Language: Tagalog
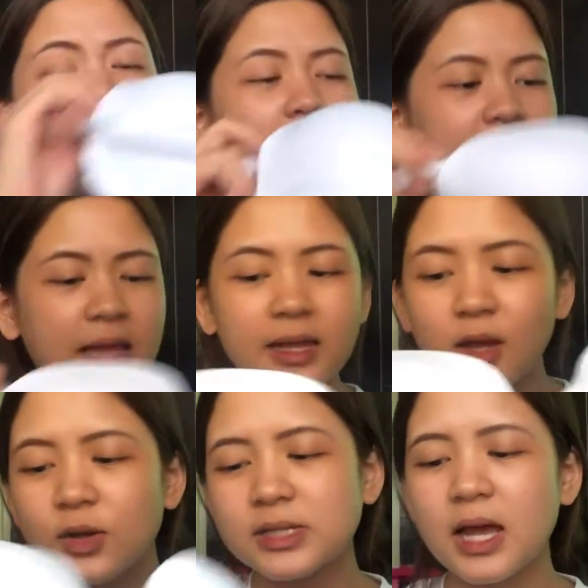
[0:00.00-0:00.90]
Nagagandahan
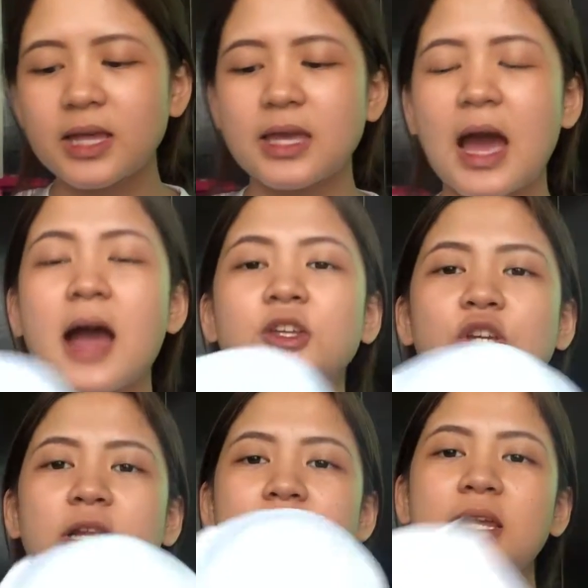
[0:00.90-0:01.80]
ako sa kanya.
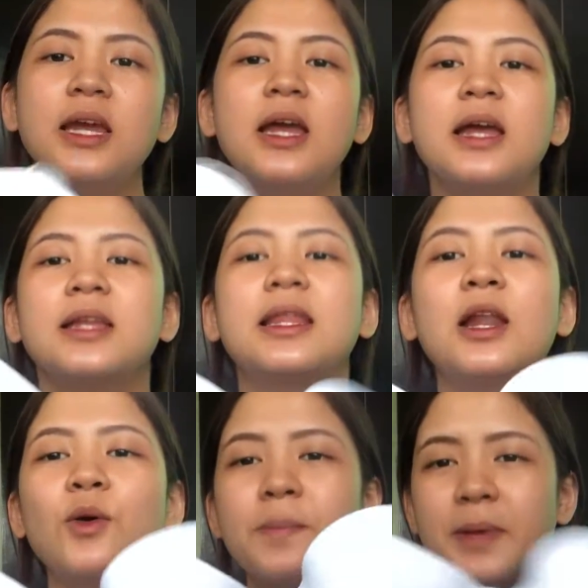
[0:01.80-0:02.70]
Actually,
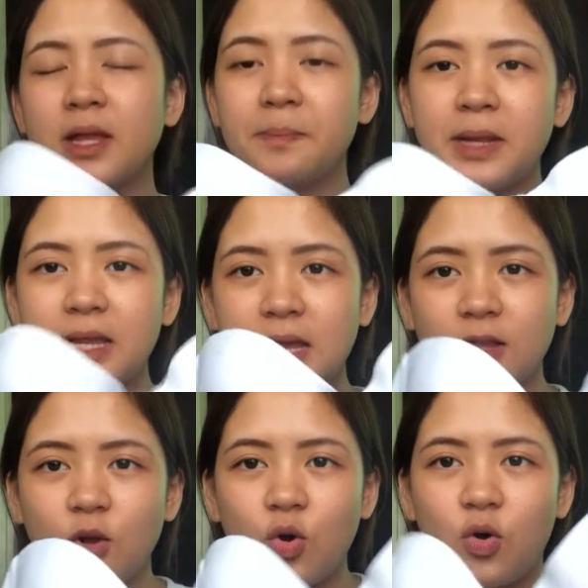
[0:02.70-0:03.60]
dalawang yung
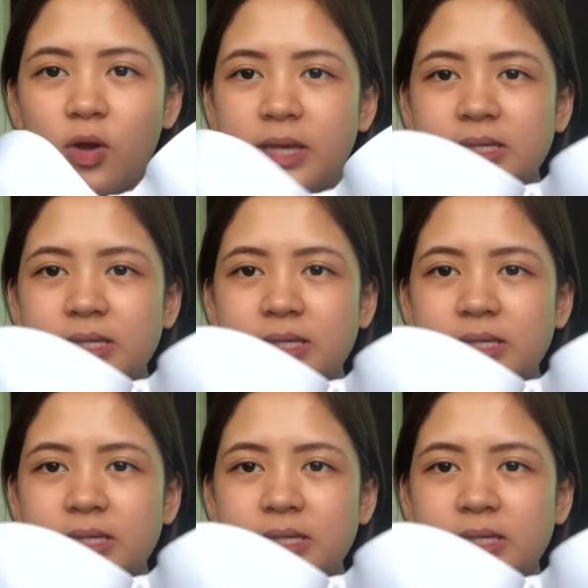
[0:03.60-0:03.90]
pinagpilian ko.